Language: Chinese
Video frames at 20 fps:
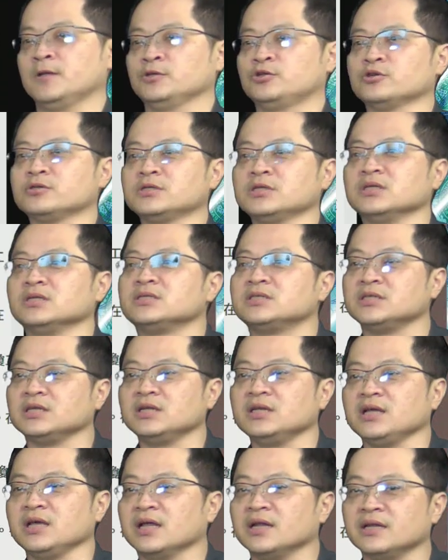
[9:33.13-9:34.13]
就是
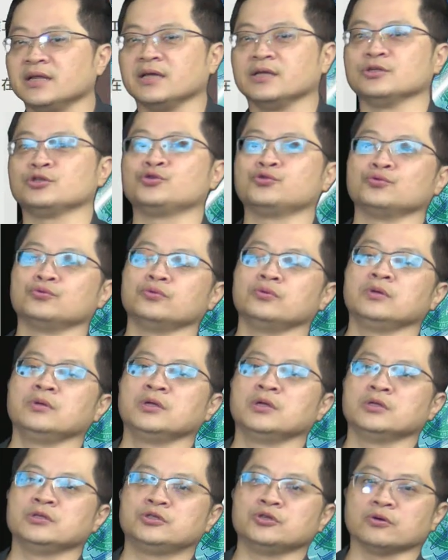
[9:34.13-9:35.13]
今年年初
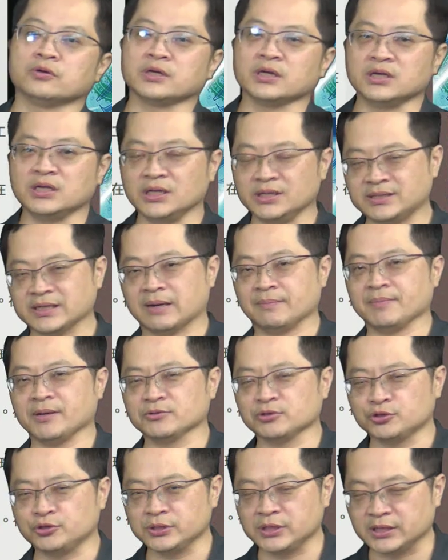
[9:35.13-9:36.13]
就跟你讲，不要
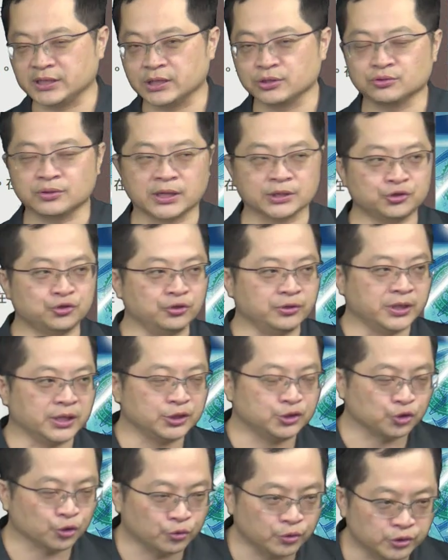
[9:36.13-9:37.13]
说去年年初，他去年
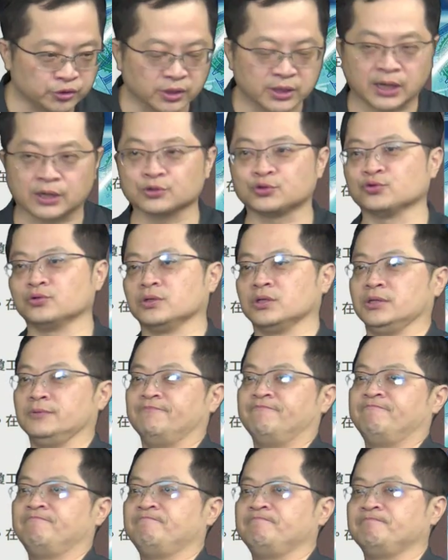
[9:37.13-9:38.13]
九月就告诉你
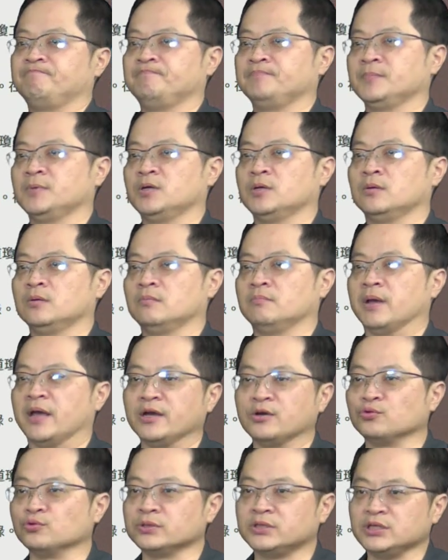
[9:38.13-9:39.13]
美
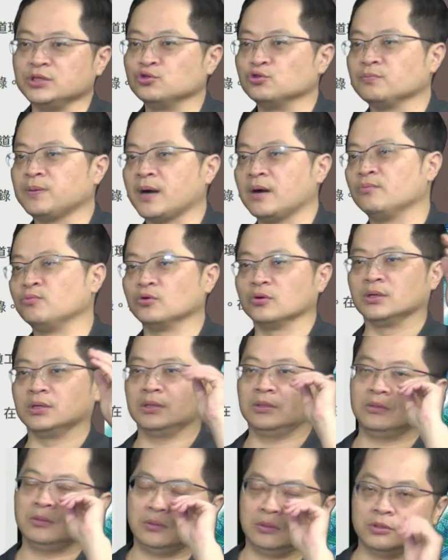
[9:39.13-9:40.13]
股进入泡沫
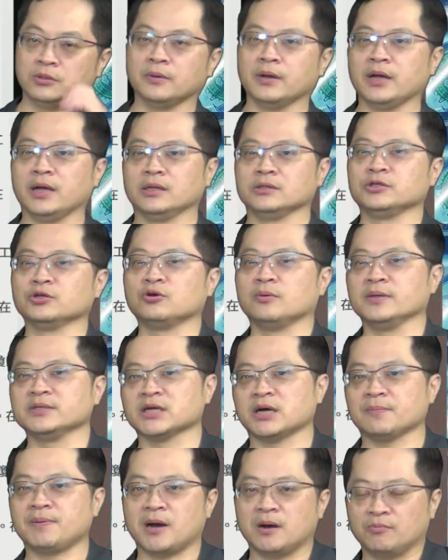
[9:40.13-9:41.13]
了，对不对？结果没
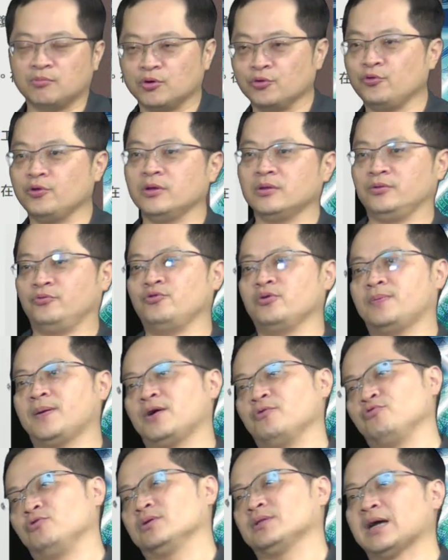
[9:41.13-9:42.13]
想到泡沫越越
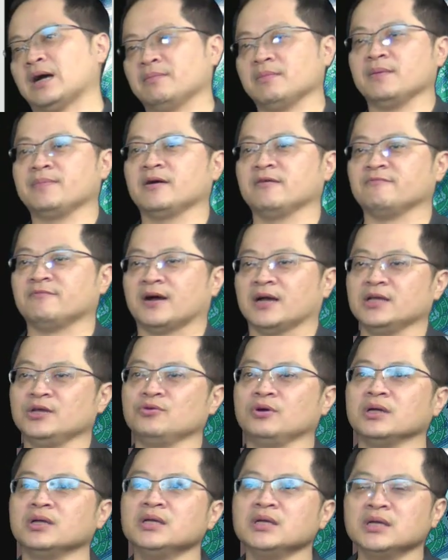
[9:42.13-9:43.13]
泡越大，没办法，因
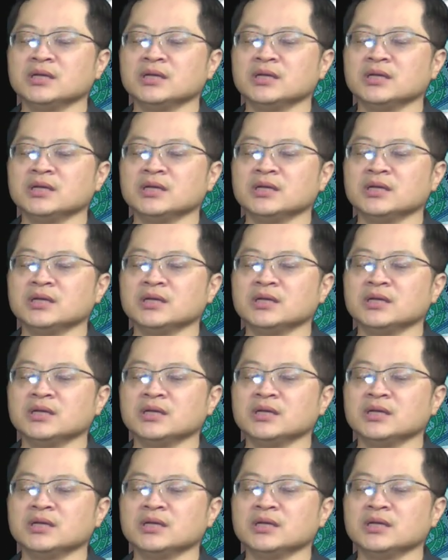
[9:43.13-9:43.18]
为